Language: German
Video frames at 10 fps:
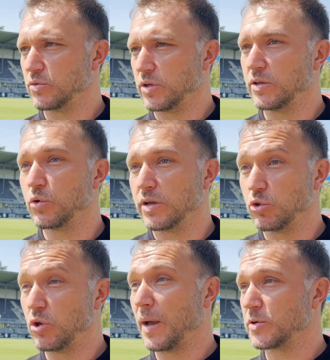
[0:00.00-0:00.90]
oder junge,
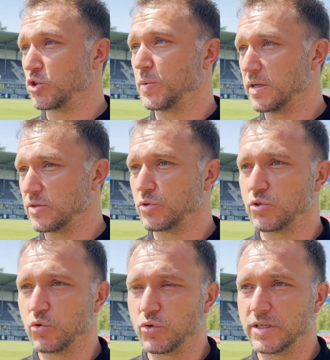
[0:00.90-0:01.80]
dynamische Spieler
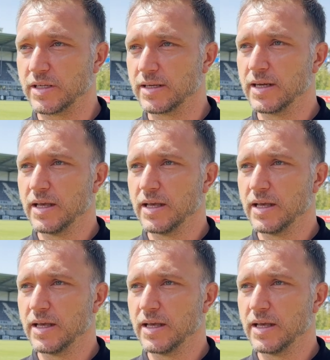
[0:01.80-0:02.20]
zuzuholen, die